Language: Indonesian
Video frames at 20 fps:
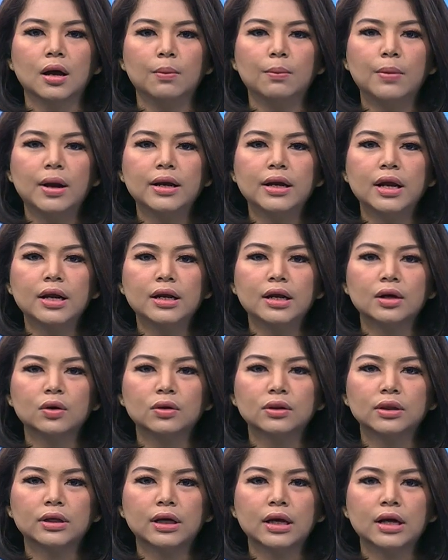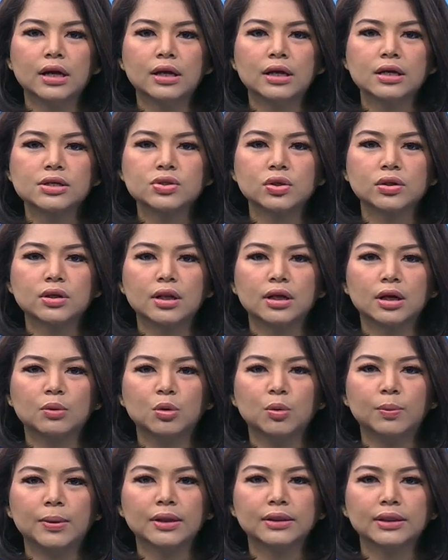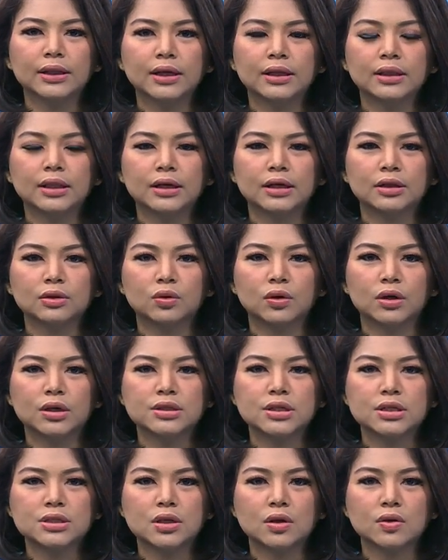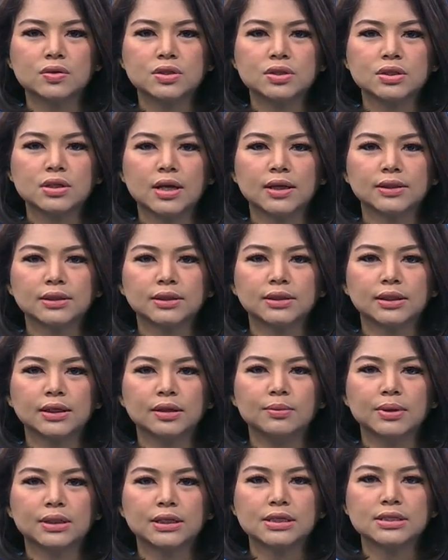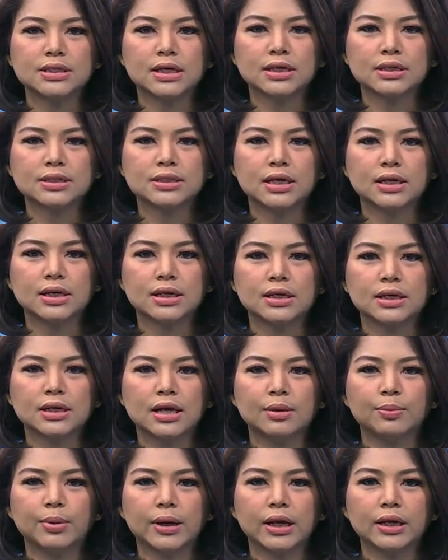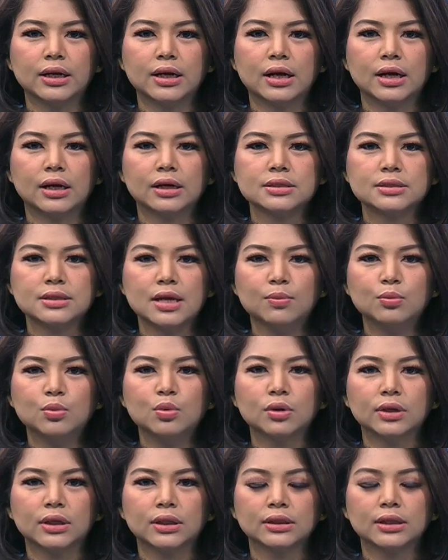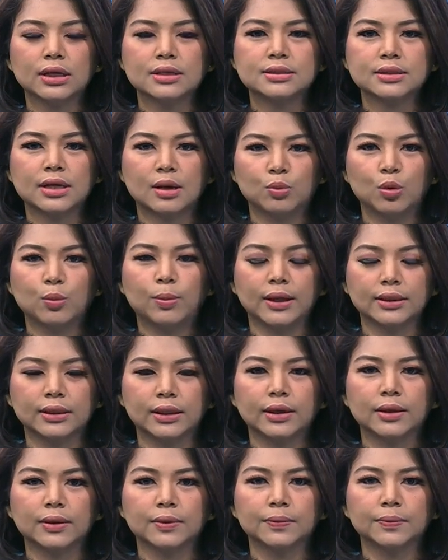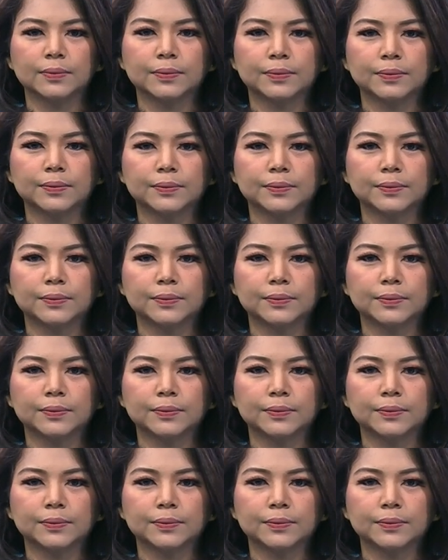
Badan Narkotika Nasional Kabupaten Tanah Toraja, Sulawesi Selatan terlibat kejar-kejaran dengan pengedar sabu lintas kabupaten.